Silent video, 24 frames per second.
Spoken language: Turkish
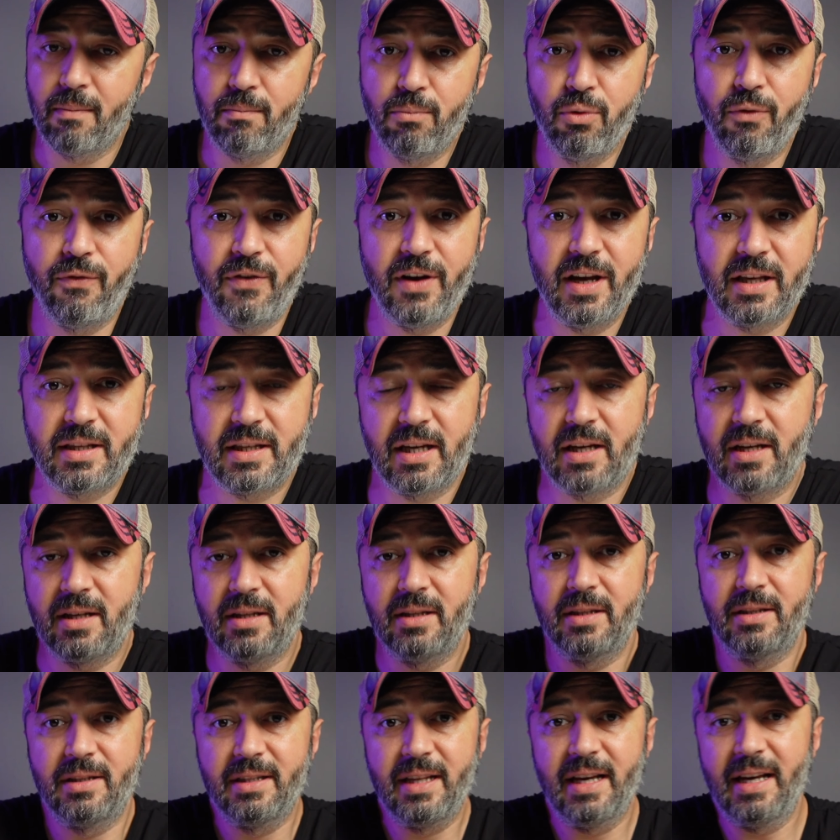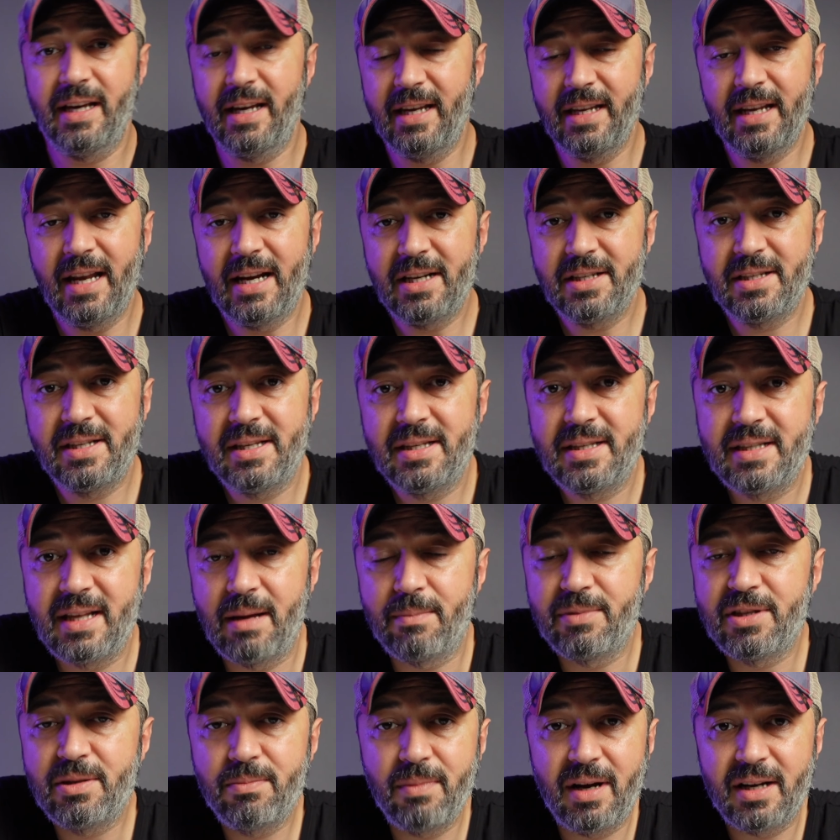bu fiyat aralığında Enerji
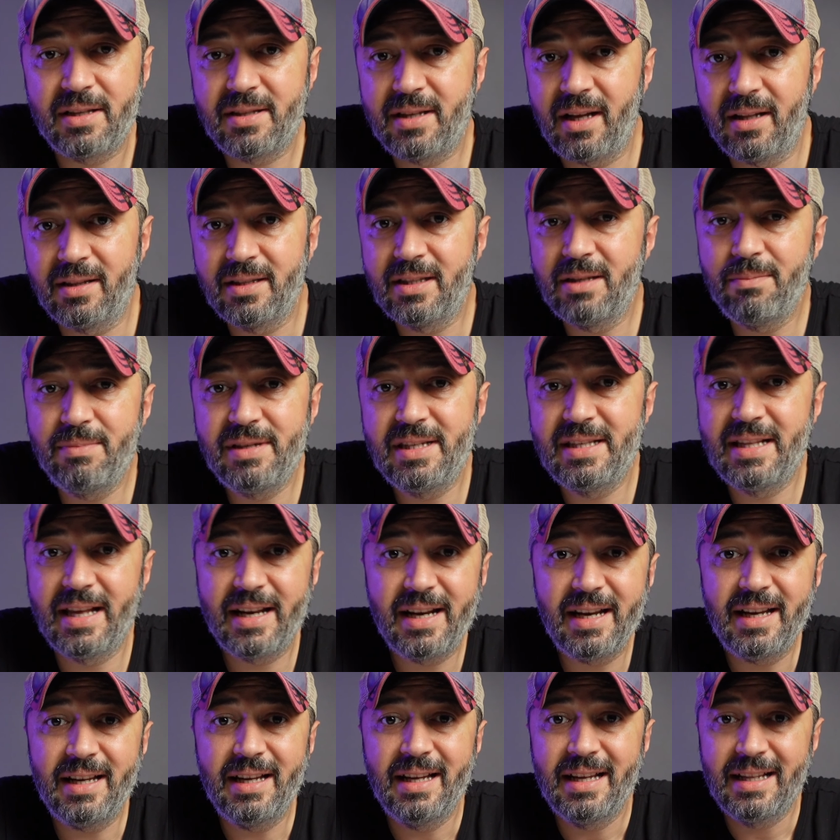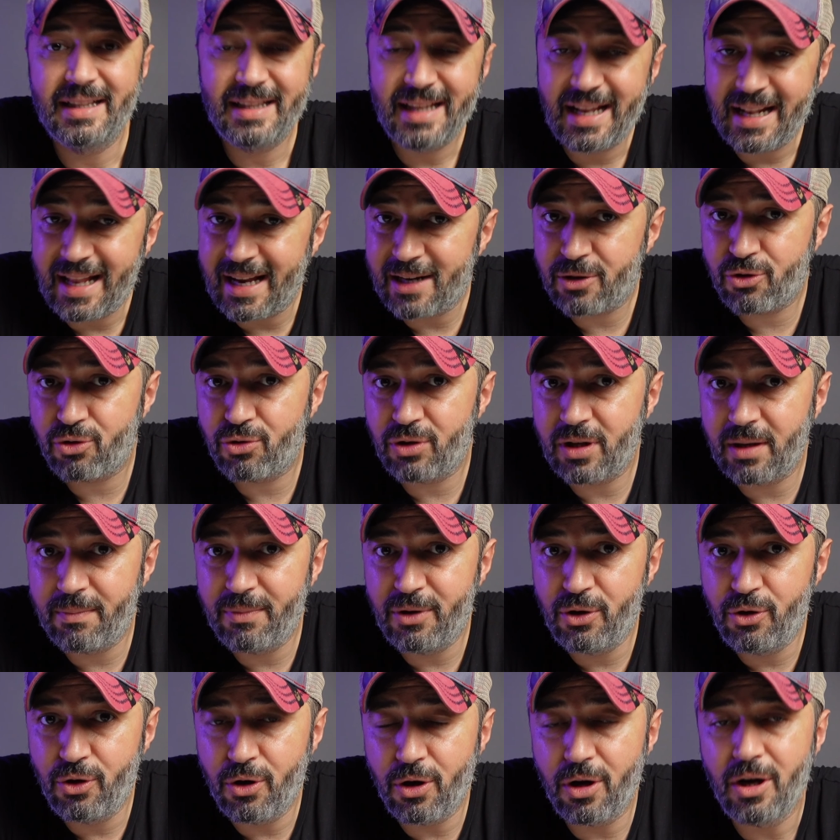Sistem Smart 6 bizlere neler
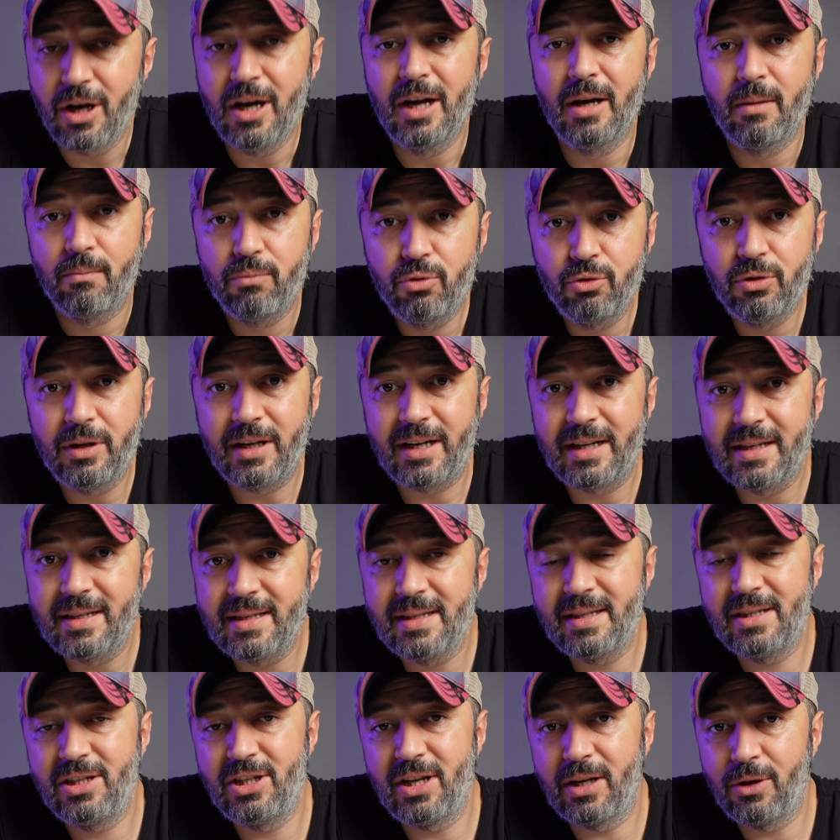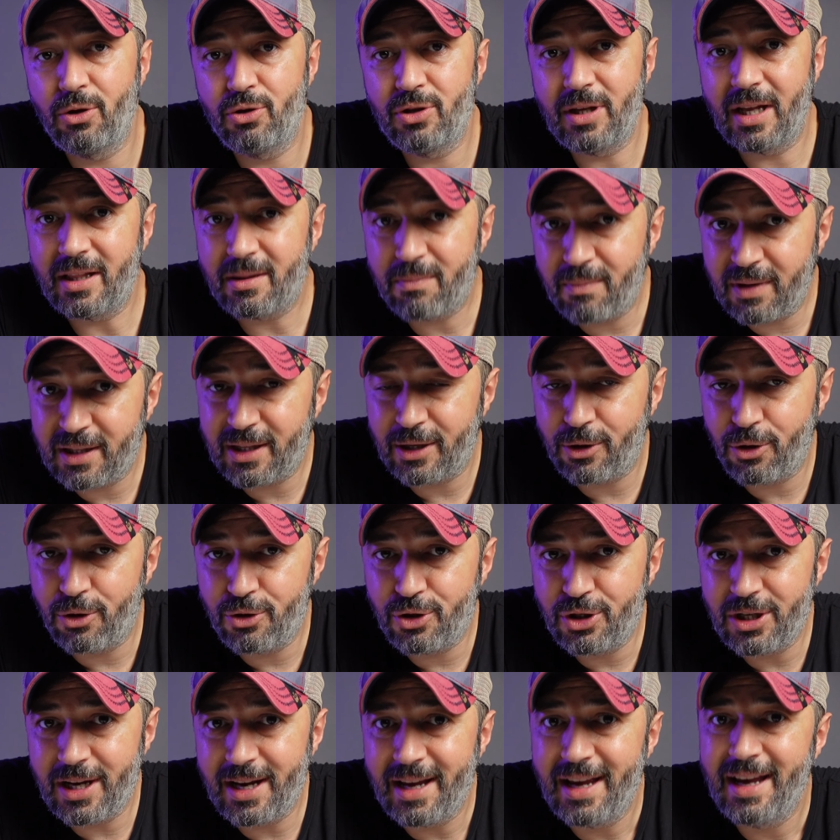sunabiliyor? Bunlara hızlıca göz atmadan
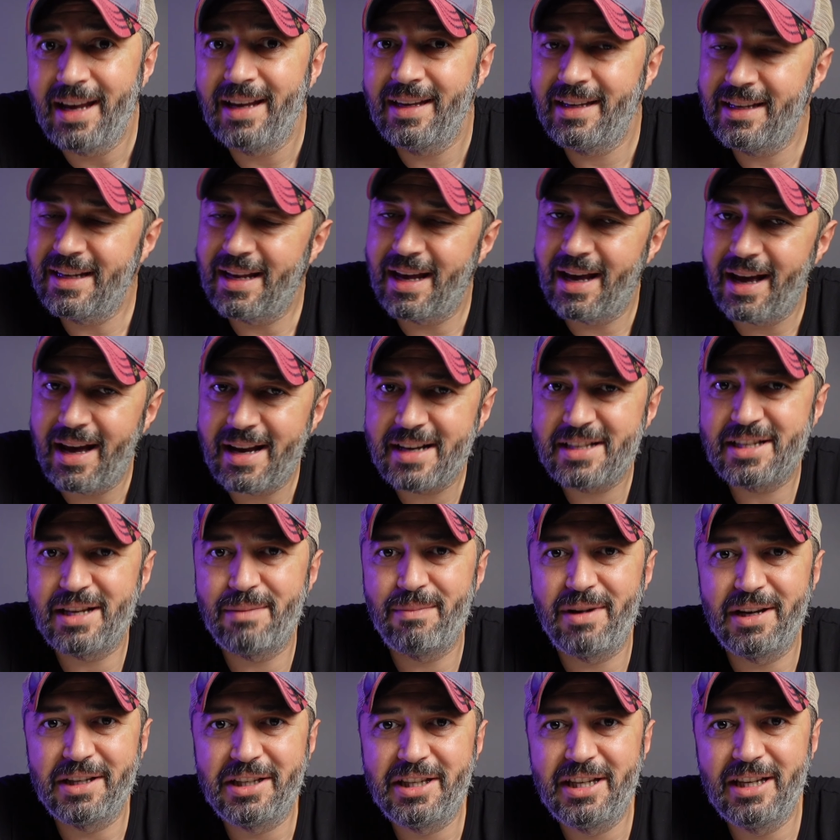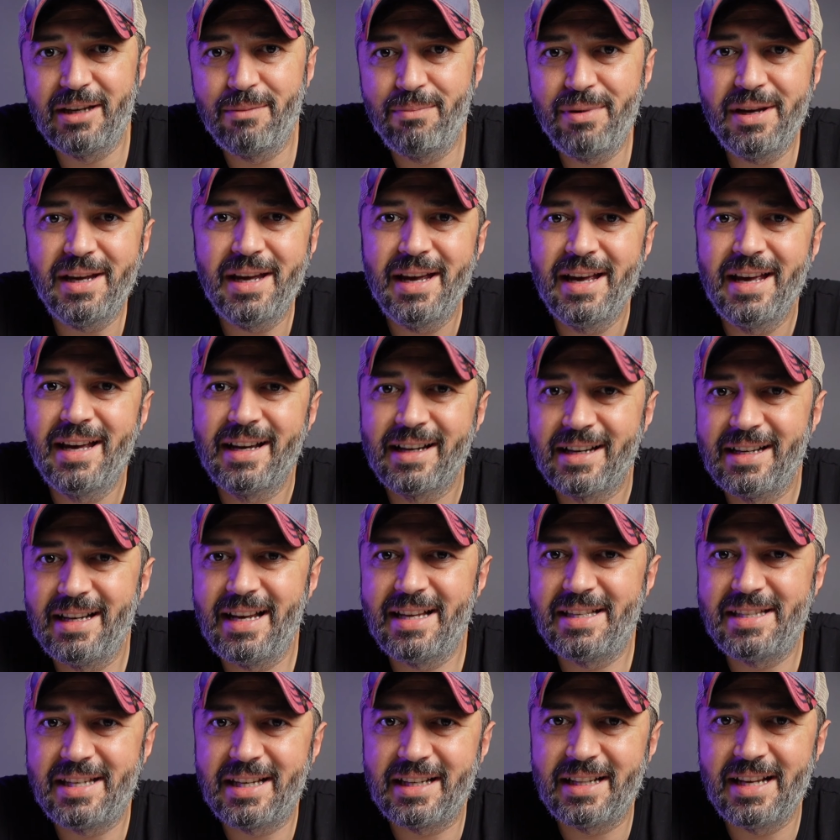önce yine her zamanki gibi
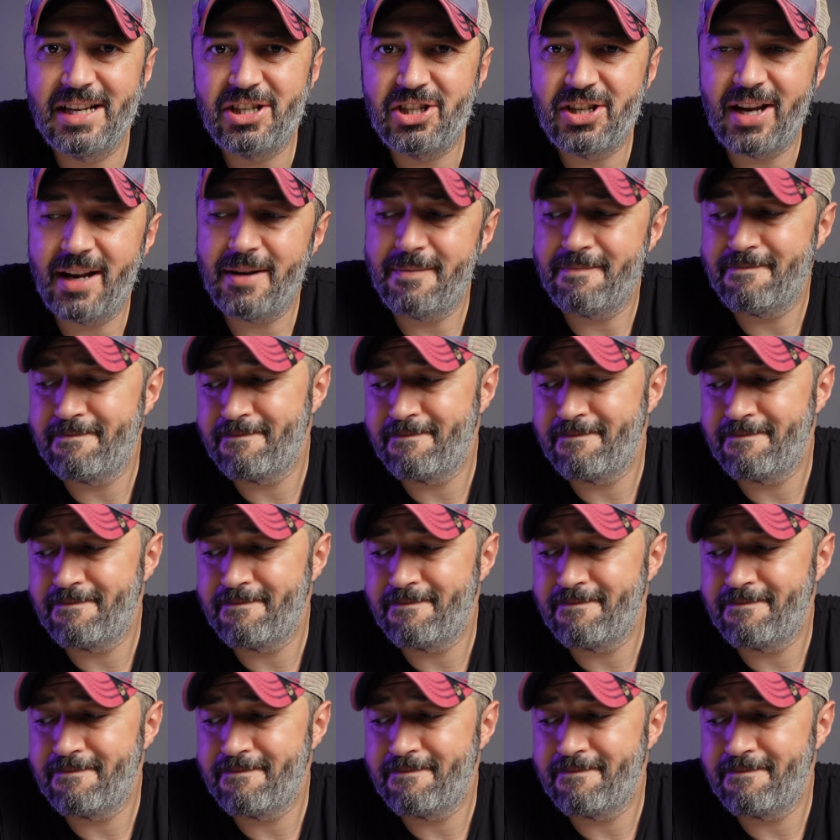klasikleşen